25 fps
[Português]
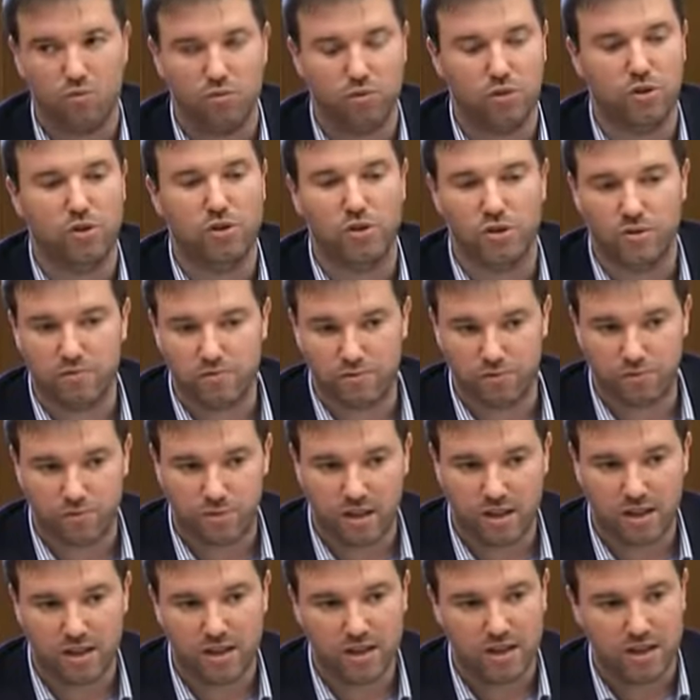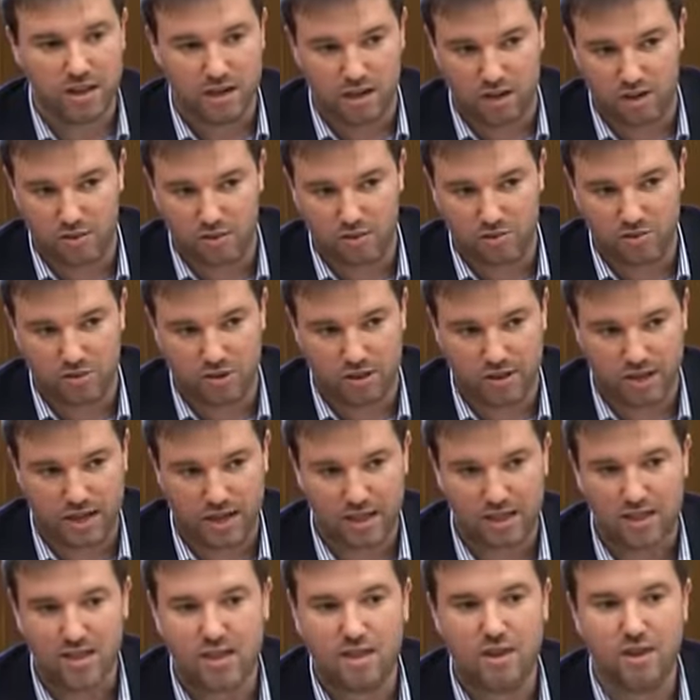do cuidador informal na
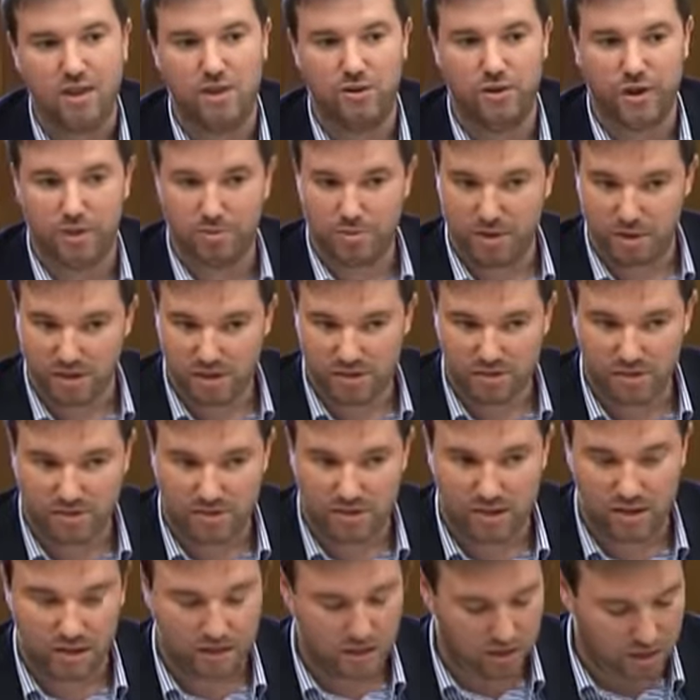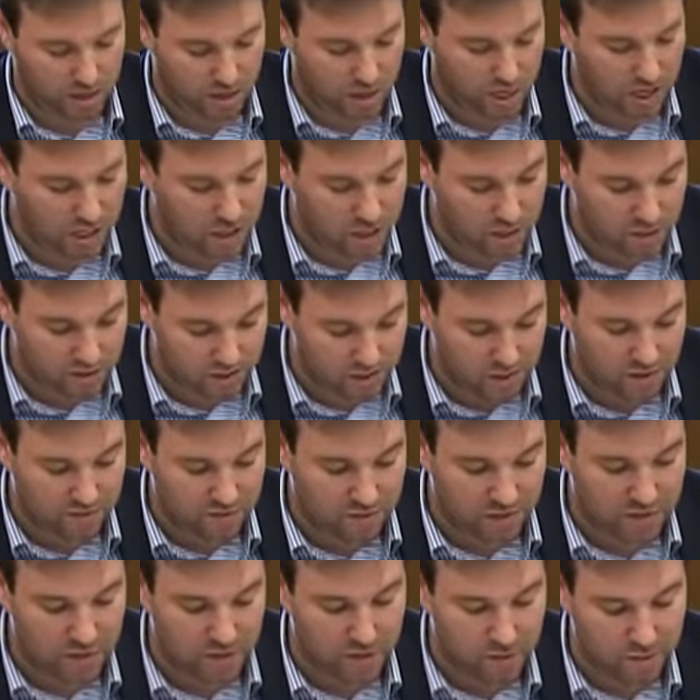sociedade não é bem assim. E acho que esse
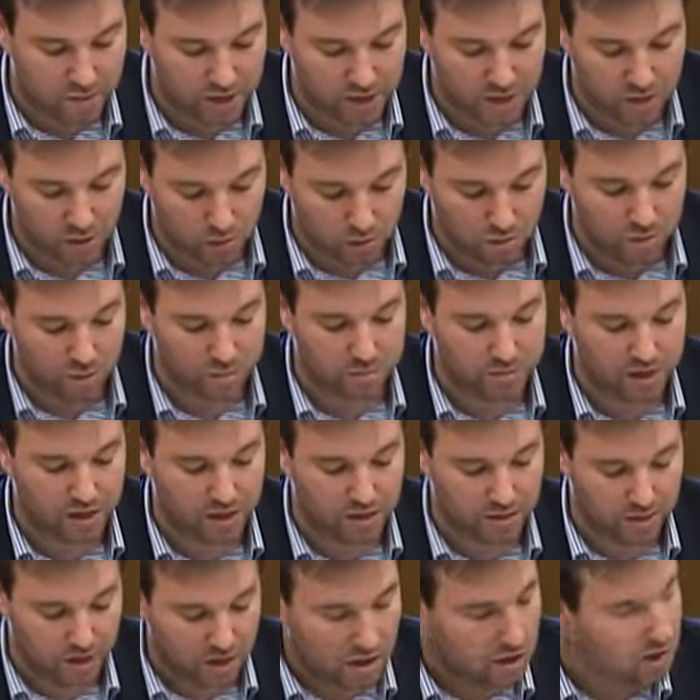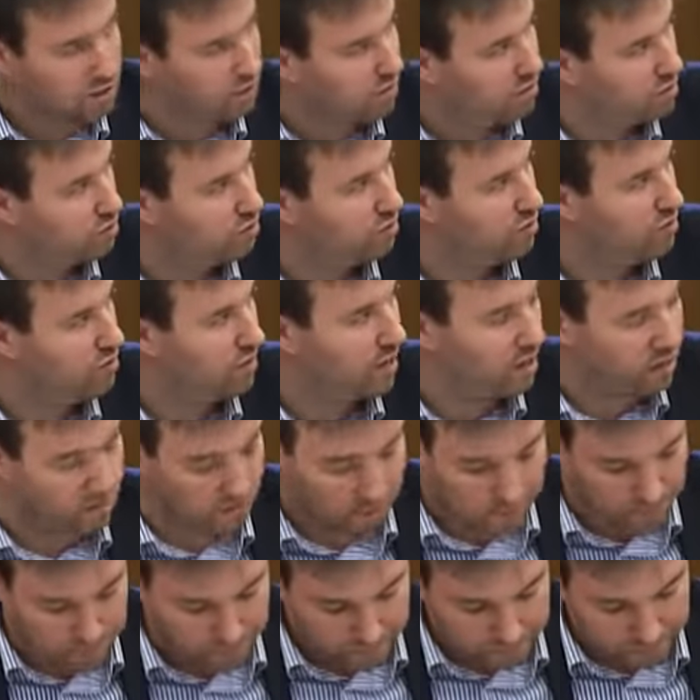deve ser também um papel
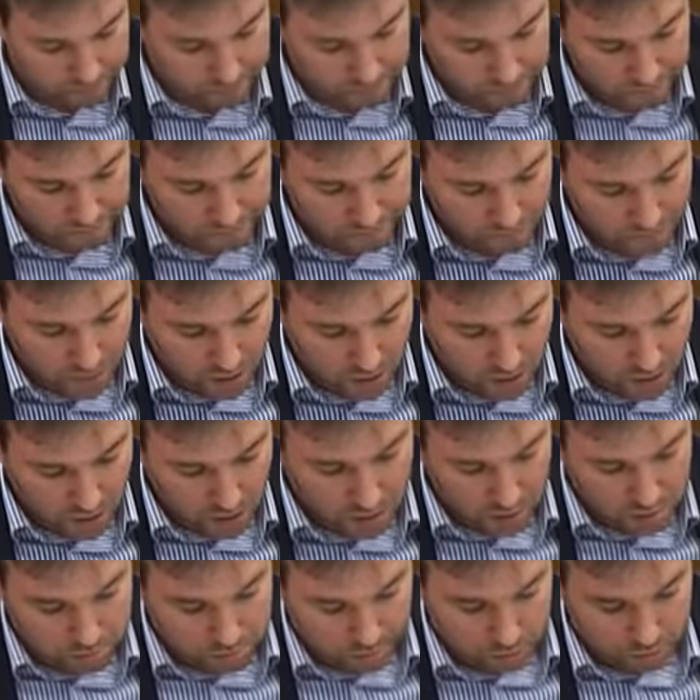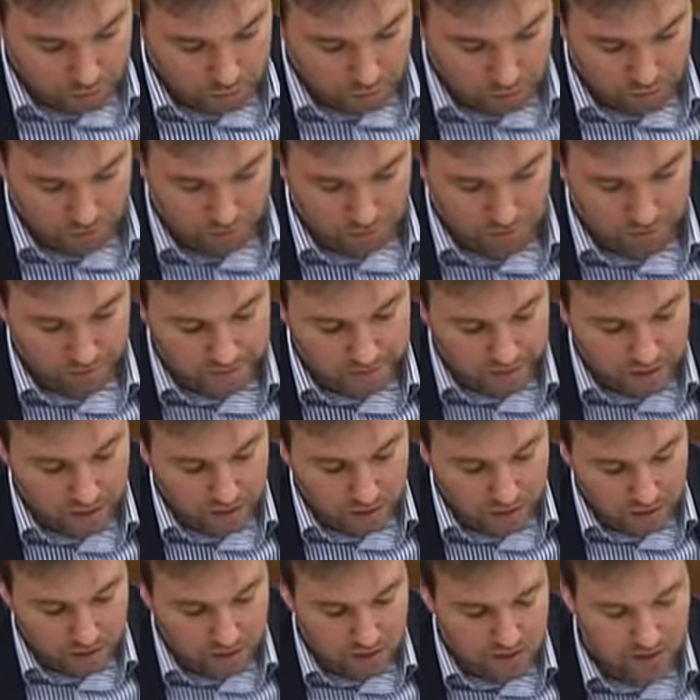valorizado. Por último,
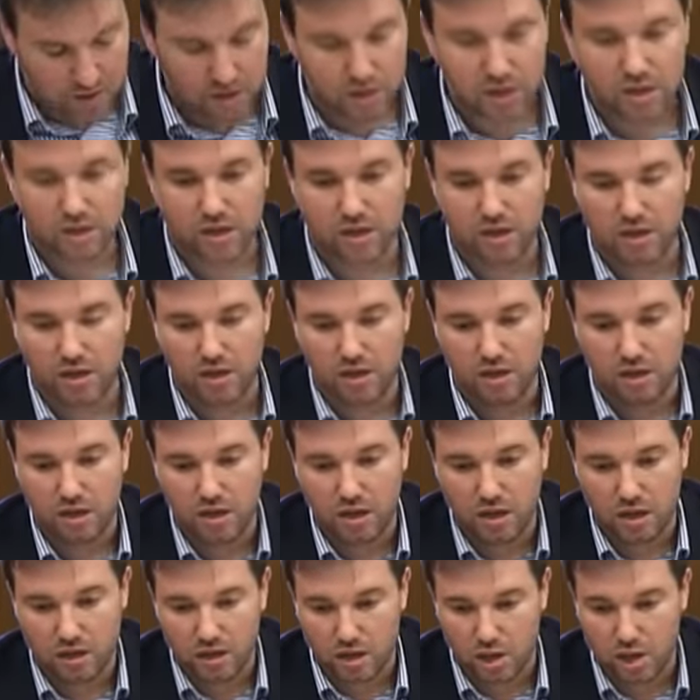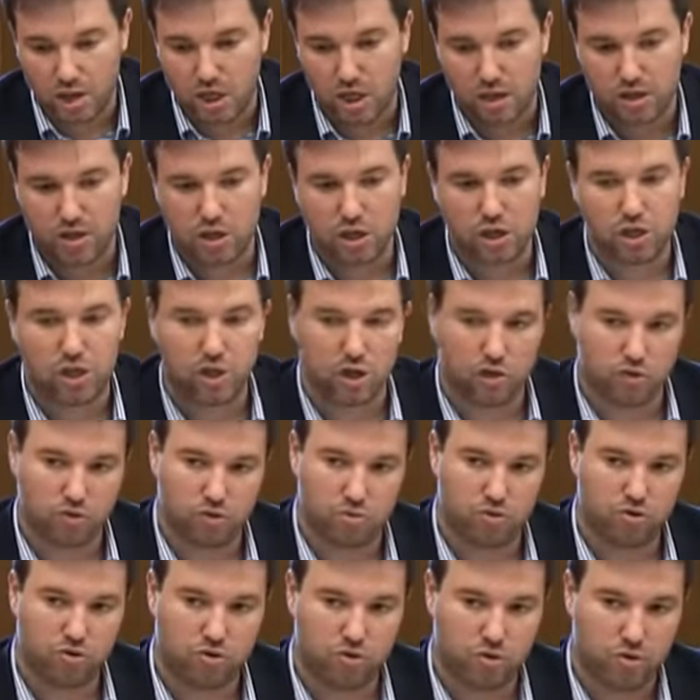dizer que das notas que nós
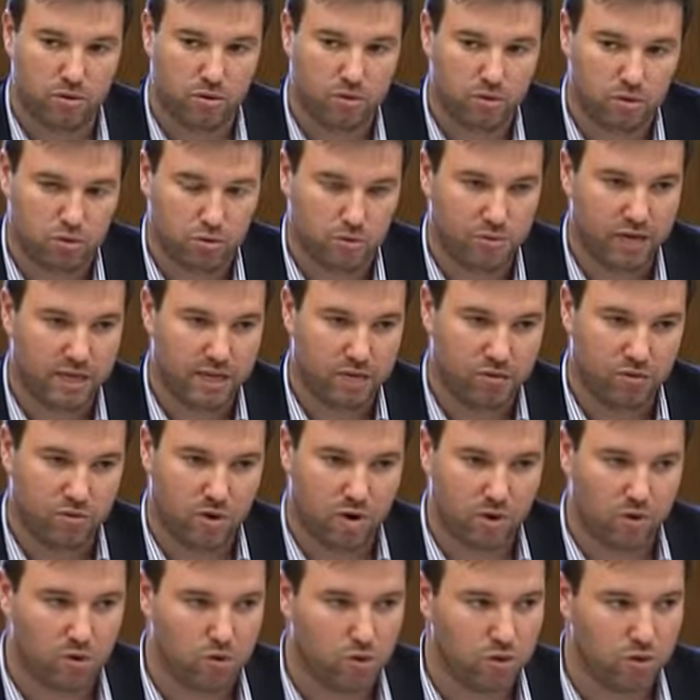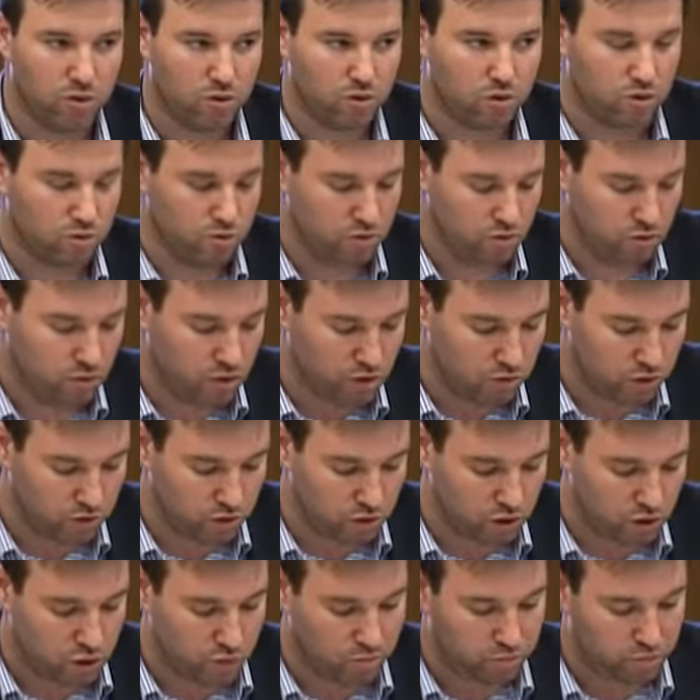fomos tomando ao longo de
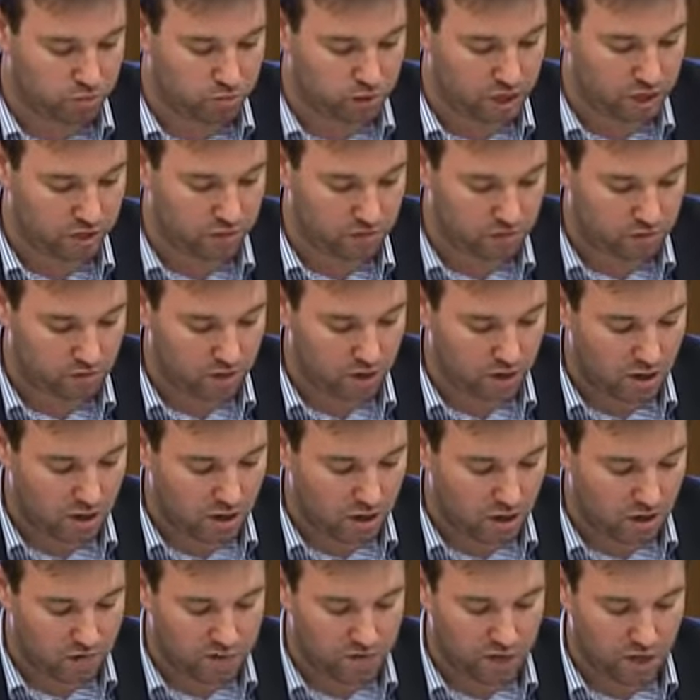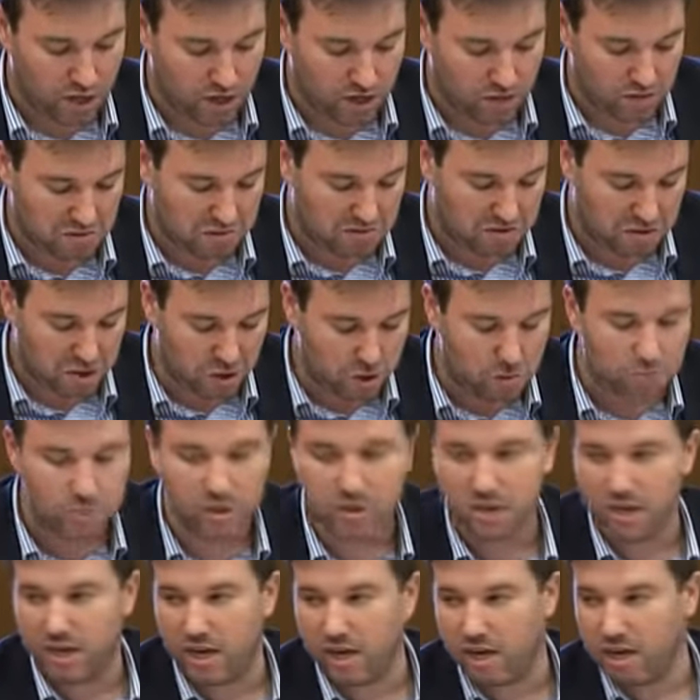todo este processo, havia cinco
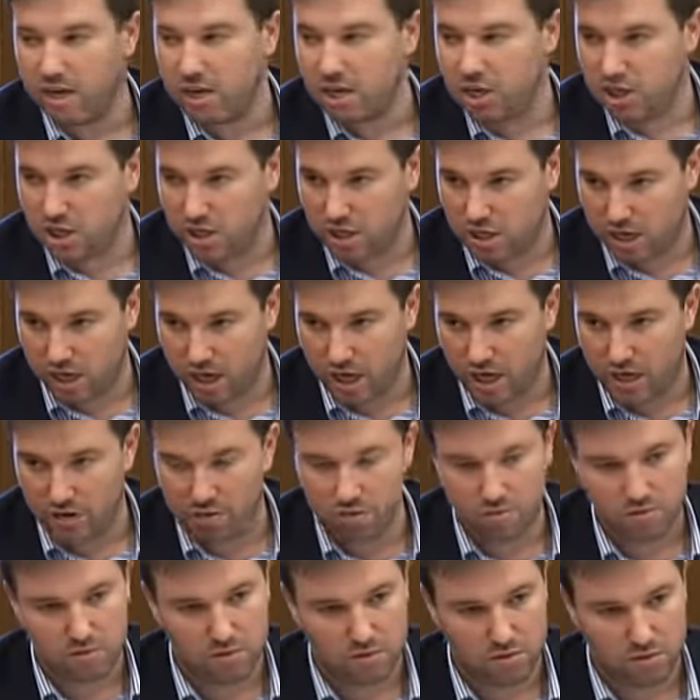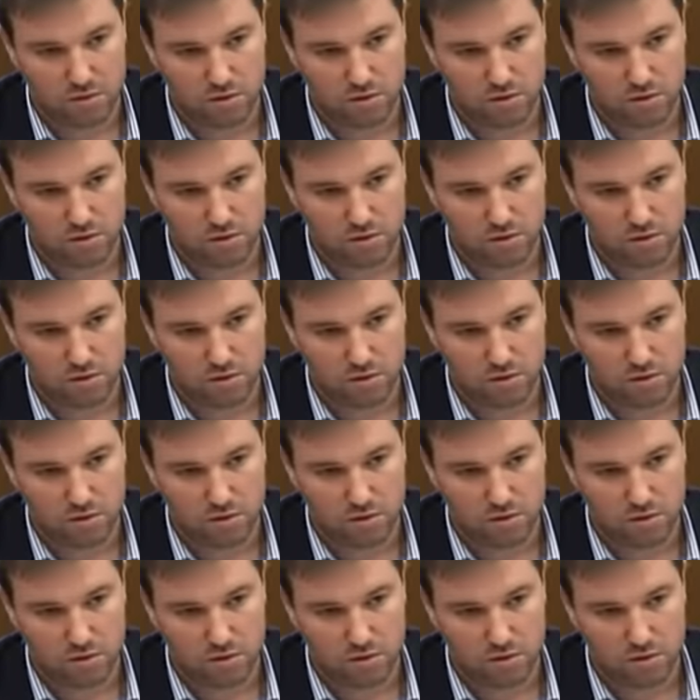matérias que eram